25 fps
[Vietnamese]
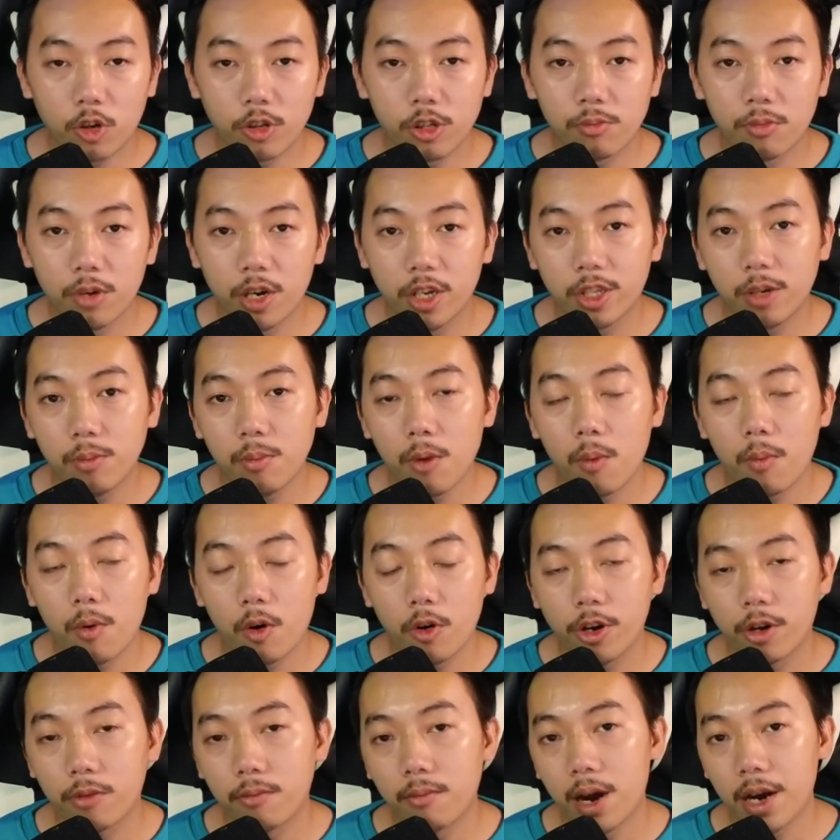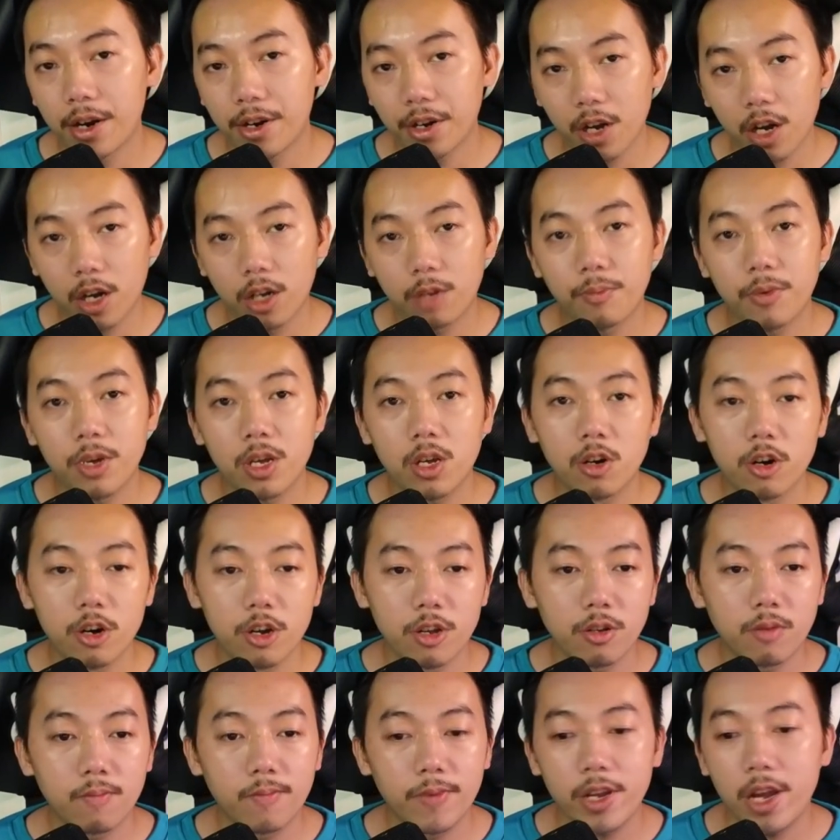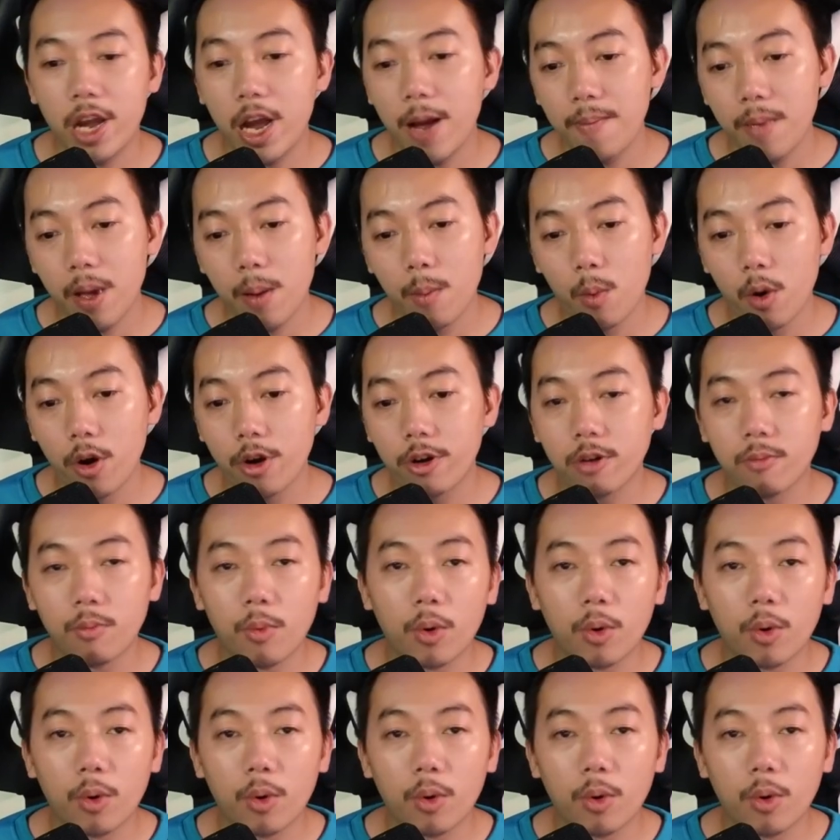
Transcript: mơ tới bóng bóng nóng bán đăng bị khơi bị ép nam muối rồi mua